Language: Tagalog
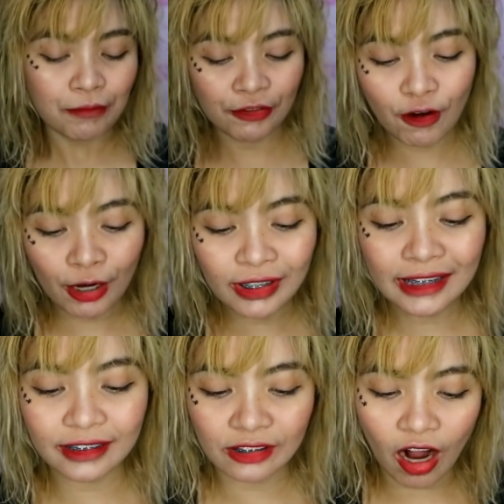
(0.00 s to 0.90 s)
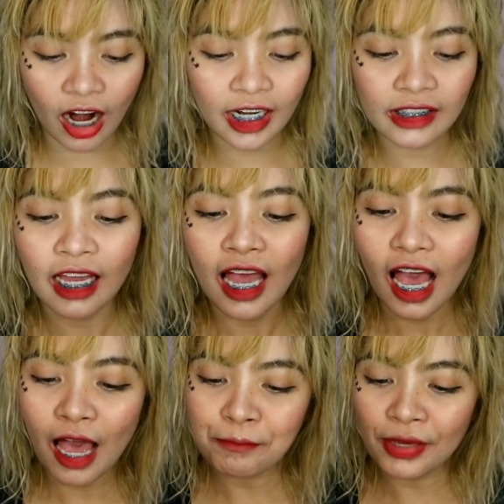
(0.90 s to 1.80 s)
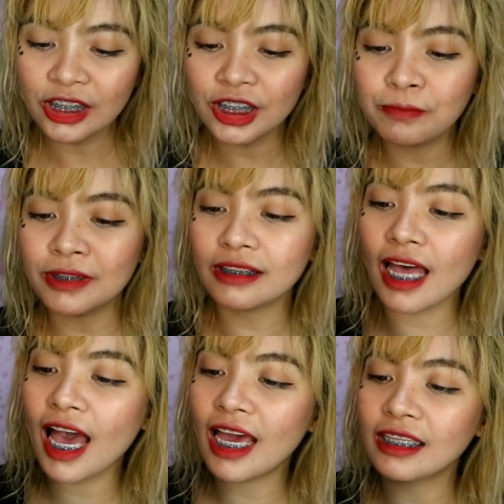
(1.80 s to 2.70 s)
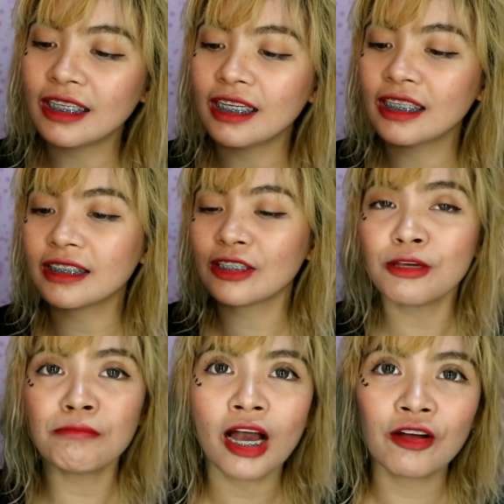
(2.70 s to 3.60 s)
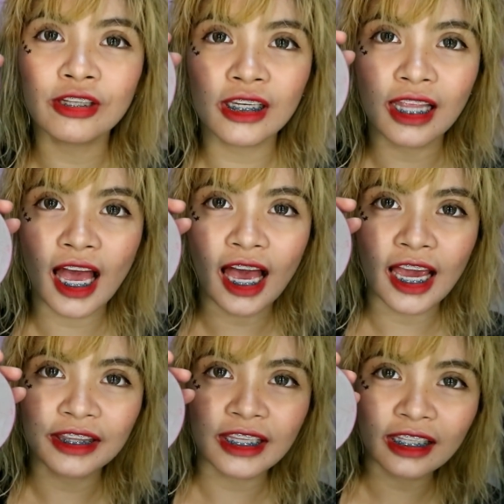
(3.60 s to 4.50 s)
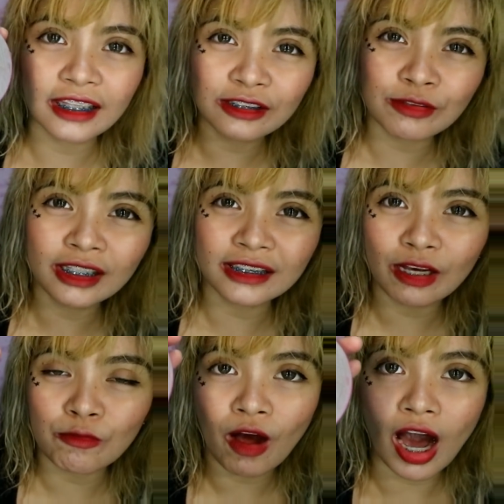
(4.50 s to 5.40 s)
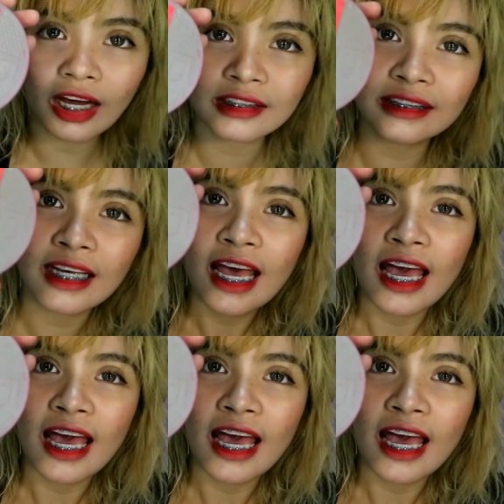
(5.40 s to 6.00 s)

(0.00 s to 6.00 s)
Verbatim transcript: Before we start, ang Pen Shop Stylist, ito yung bago nila. I think this one is a wax.